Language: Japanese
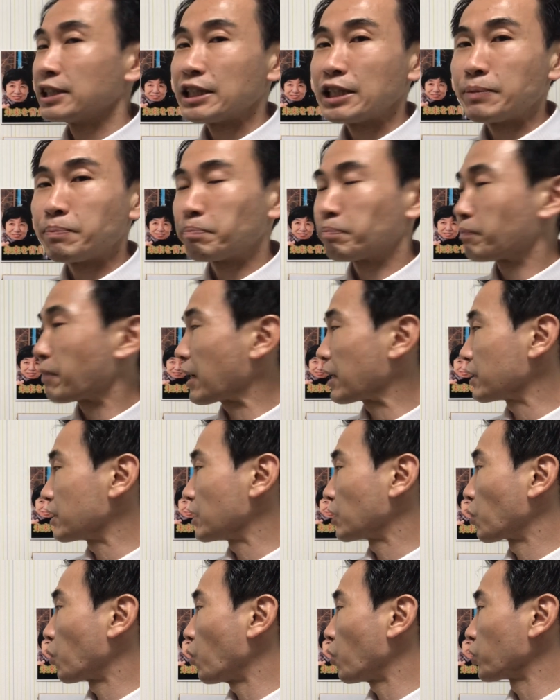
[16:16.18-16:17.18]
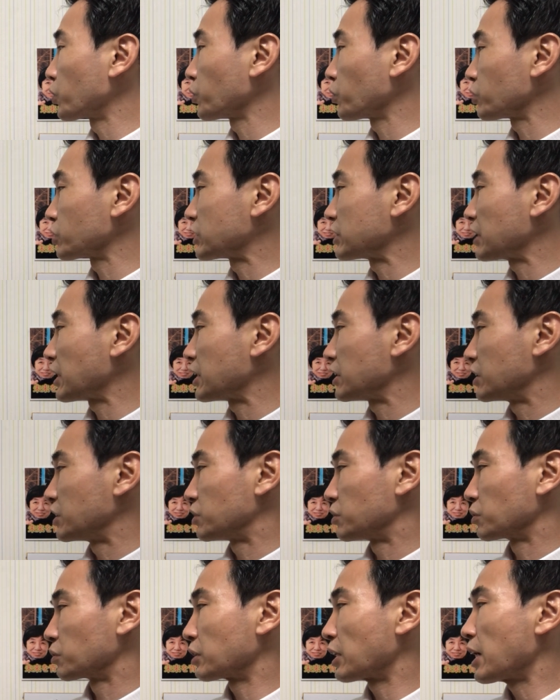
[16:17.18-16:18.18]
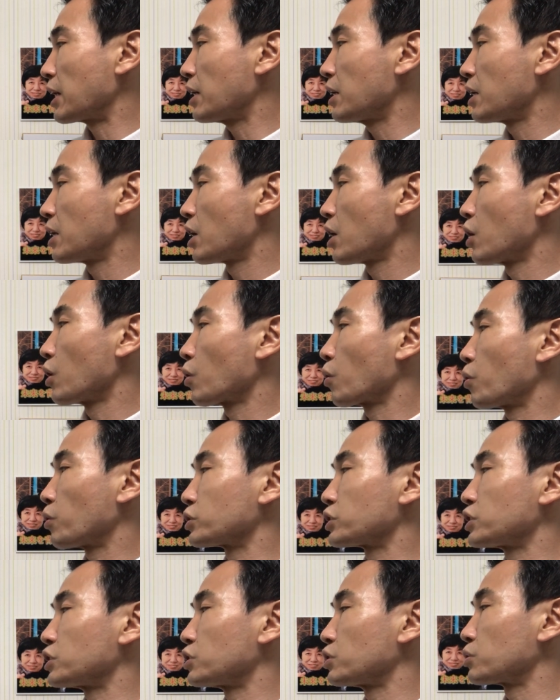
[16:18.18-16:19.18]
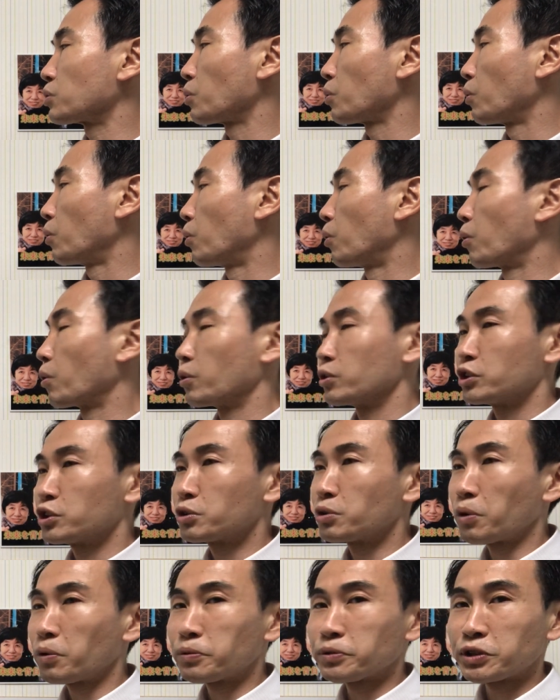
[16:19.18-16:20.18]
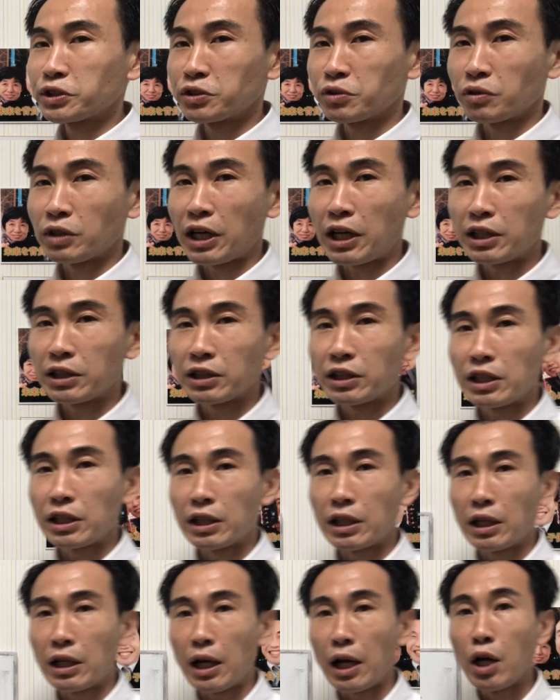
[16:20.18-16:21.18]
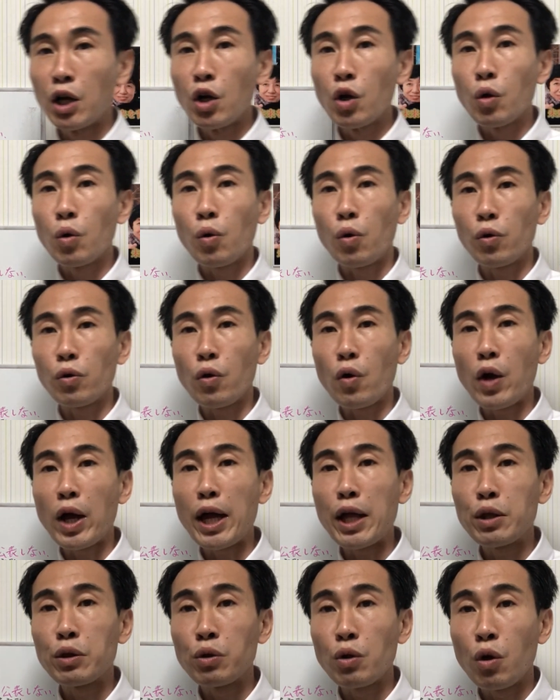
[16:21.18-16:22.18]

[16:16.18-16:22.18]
一般に公表しないですよね個人情報保護児童福祉の観点からこの辺